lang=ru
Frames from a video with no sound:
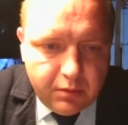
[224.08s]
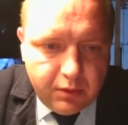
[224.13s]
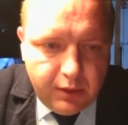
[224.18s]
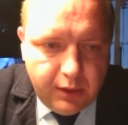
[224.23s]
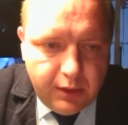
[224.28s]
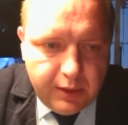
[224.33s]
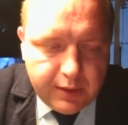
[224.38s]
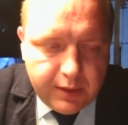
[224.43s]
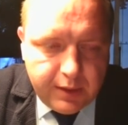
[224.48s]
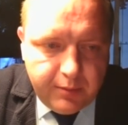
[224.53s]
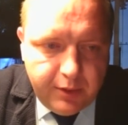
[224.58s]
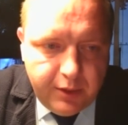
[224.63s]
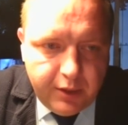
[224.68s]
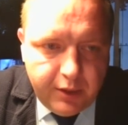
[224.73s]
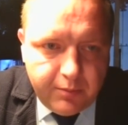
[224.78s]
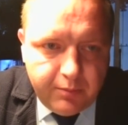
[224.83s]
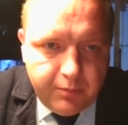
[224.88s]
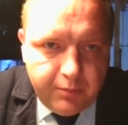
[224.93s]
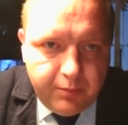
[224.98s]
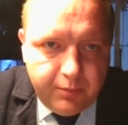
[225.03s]
Есть
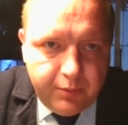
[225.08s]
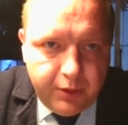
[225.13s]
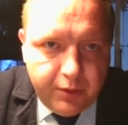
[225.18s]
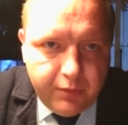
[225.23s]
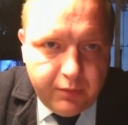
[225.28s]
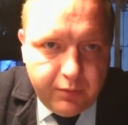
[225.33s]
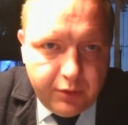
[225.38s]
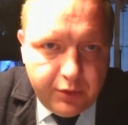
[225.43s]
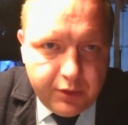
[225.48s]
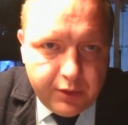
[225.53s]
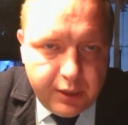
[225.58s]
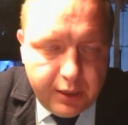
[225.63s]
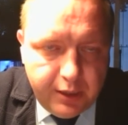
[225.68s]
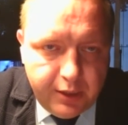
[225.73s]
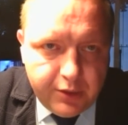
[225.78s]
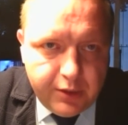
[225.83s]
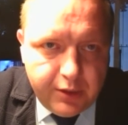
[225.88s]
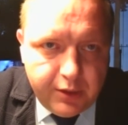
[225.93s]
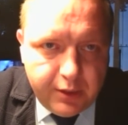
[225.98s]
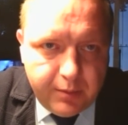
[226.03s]
кабинет переводчика,
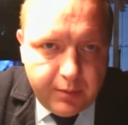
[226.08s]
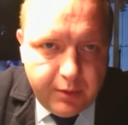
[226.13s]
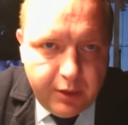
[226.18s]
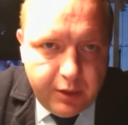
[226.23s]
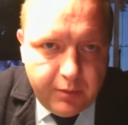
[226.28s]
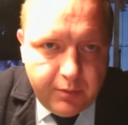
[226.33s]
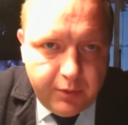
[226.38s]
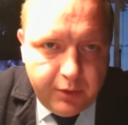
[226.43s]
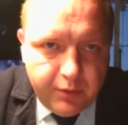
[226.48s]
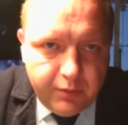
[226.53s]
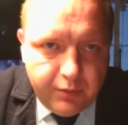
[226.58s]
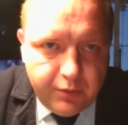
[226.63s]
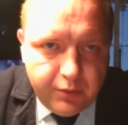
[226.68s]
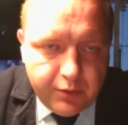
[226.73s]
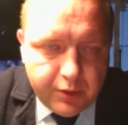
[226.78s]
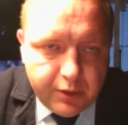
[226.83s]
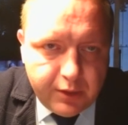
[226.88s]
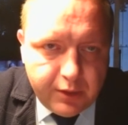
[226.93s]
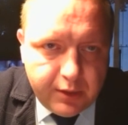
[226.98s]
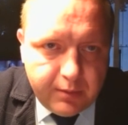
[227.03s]
личный кабинет
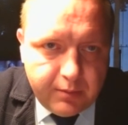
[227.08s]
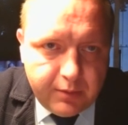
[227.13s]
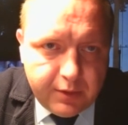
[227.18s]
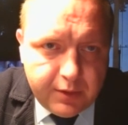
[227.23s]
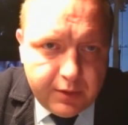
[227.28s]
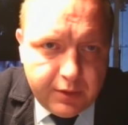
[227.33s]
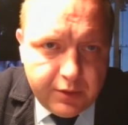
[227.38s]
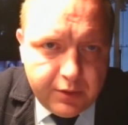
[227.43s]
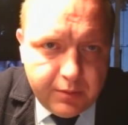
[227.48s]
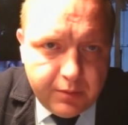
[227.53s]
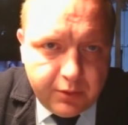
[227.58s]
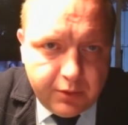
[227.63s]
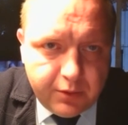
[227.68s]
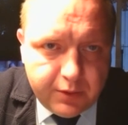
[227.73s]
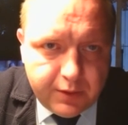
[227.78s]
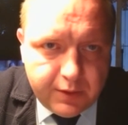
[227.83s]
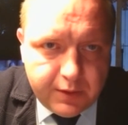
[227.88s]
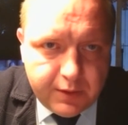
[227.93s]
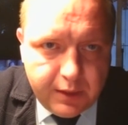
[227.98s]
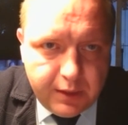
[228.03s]
переводчика, там достаточно
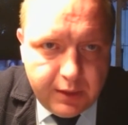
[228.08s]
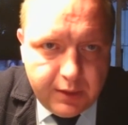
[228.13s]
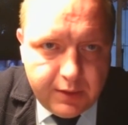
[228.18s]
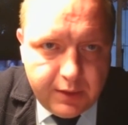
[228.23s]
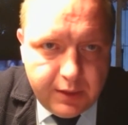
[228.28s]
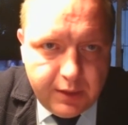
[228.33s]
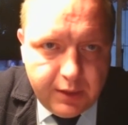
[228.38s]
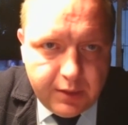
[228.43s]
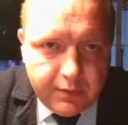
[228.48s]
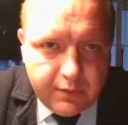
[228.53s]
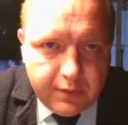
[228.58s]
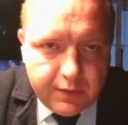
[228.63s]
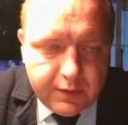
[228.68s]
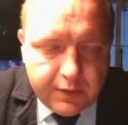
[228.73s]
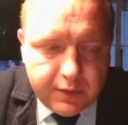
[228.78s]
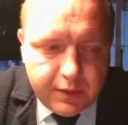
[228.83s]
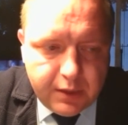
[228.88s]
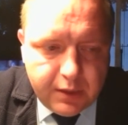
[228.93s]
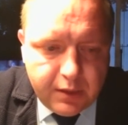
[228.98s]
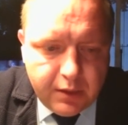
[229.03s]
просто
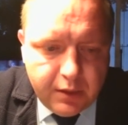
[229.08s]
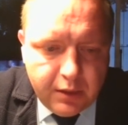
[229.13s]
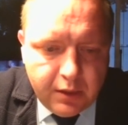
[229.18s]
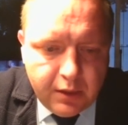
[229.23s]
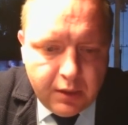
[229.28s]
зарегистрироваться.